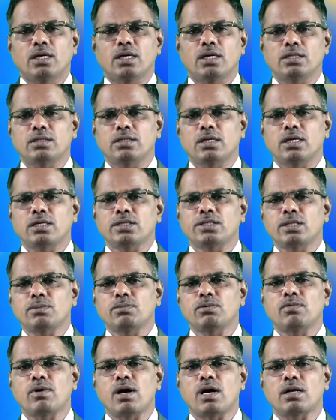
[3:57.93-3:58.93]
ఏ
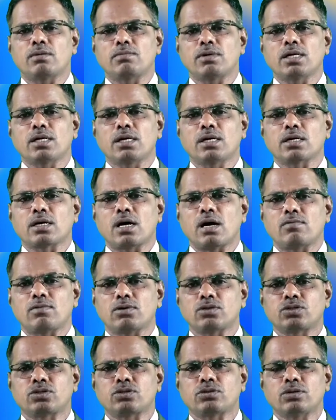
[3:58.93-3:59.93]
దేశము వారమైనా
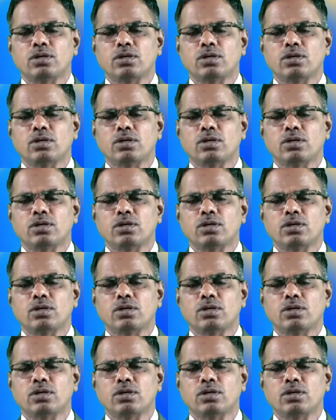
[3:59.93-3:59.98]
కావచ్చు